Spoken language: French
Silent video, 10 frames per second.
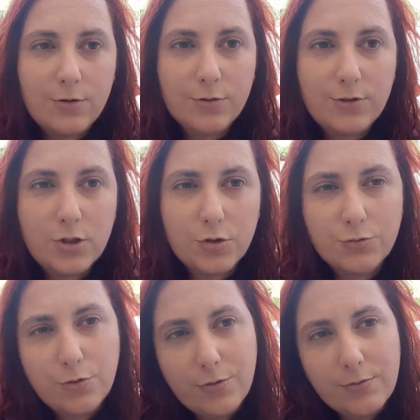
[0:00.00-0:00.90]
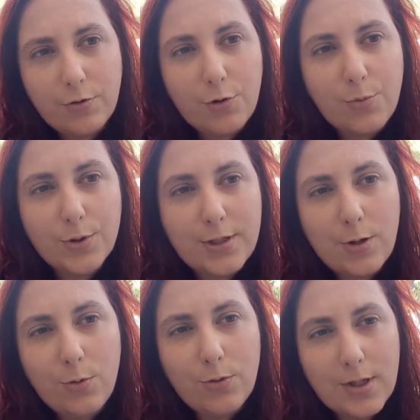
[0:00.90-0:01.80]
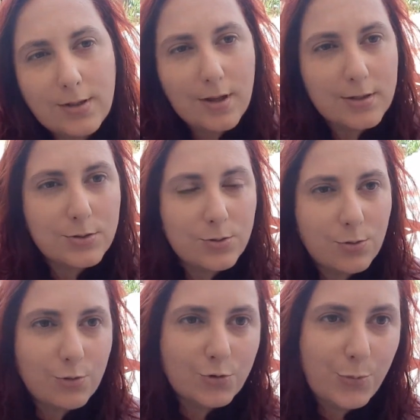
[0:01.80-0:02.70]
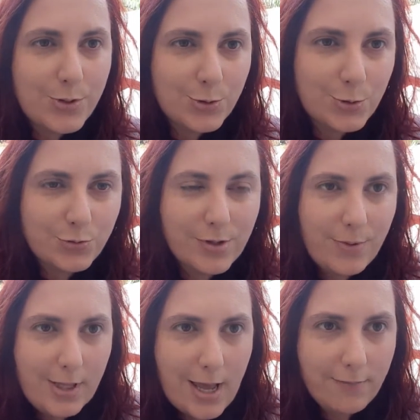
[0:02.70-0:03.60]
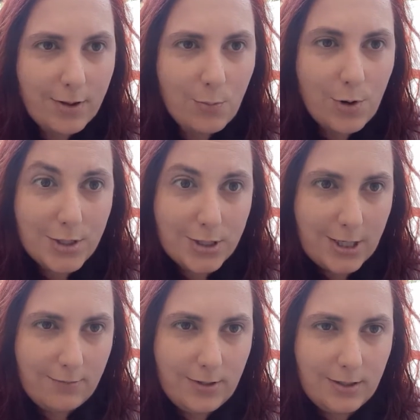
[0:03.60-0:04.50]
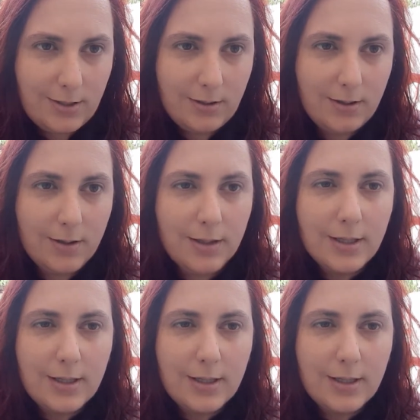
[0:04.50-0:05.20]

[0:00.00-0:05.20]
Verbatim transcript: Donc si je devais vous recommander une attraction, je pense que je vous amènerai avec moi chez les Vikings.